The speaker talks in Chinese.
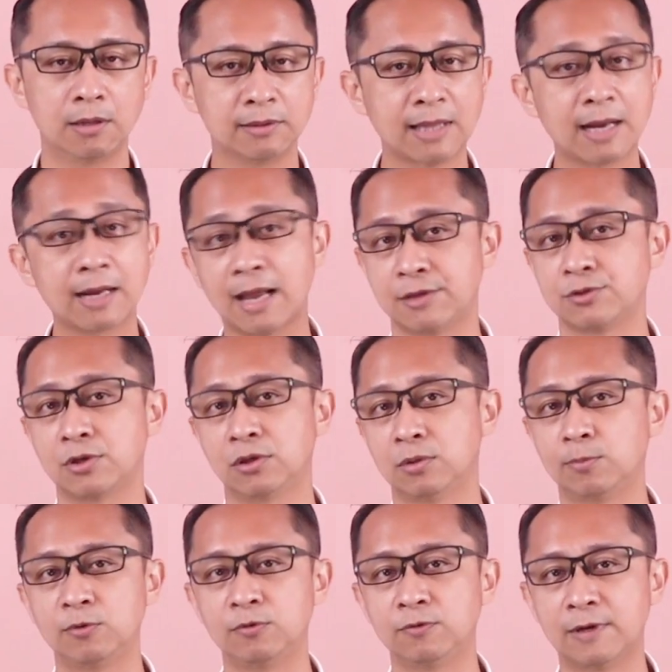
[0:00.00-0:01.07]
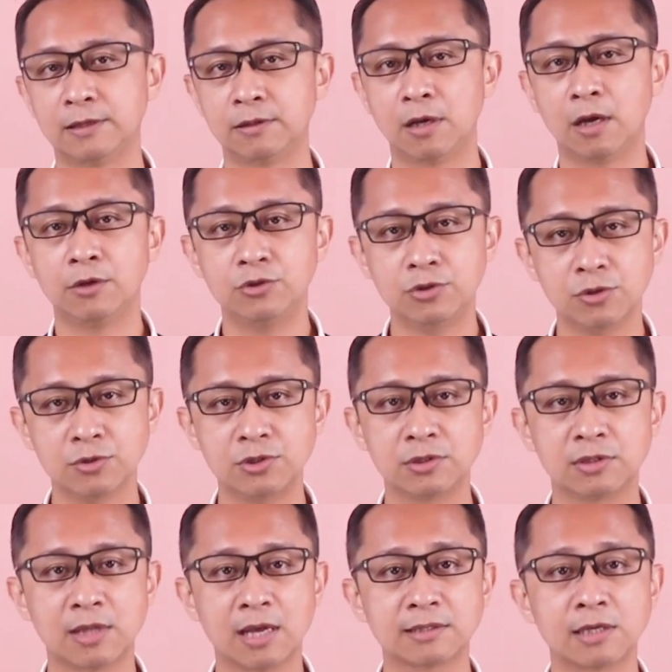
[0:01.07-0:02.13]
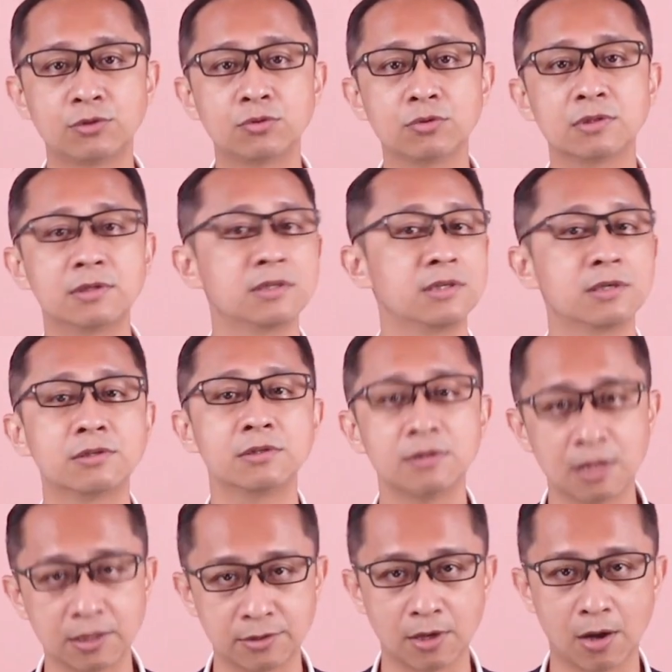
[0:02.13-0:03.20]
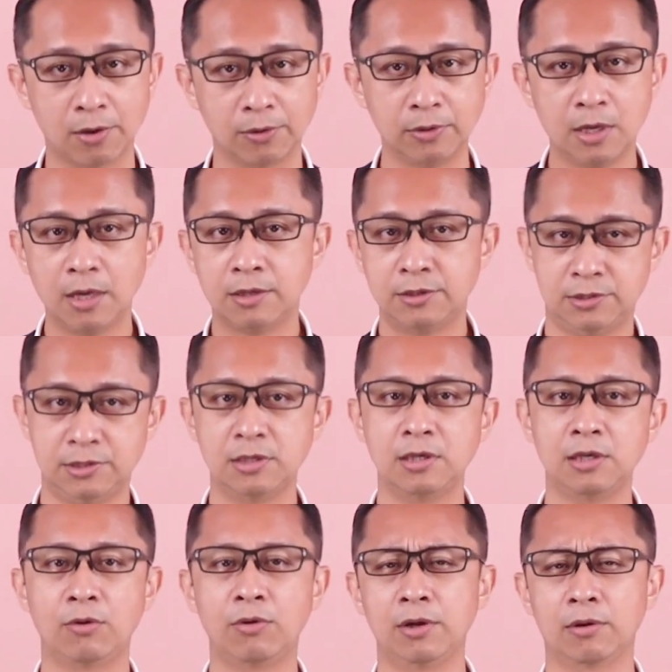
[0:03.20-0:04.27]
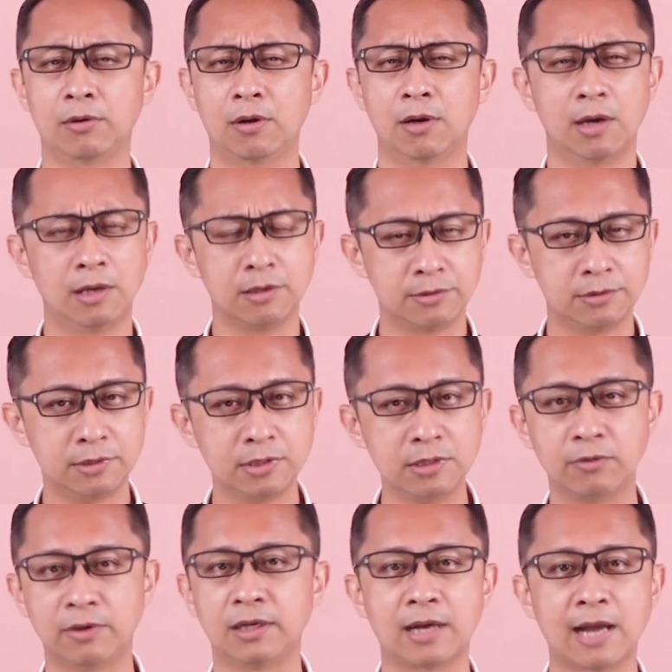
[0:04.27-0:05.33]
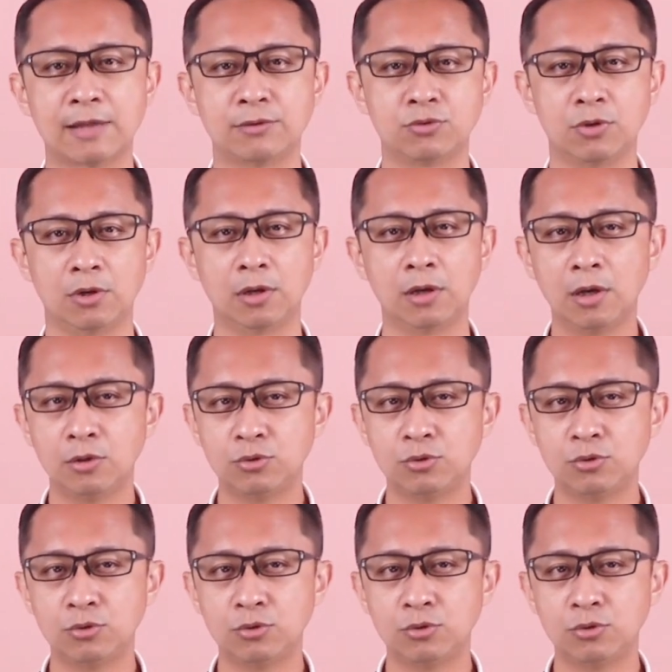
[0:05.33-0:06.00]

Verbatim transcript: 但感受的部分，就是他在做这些事的时候，心里会有很细微的感觉，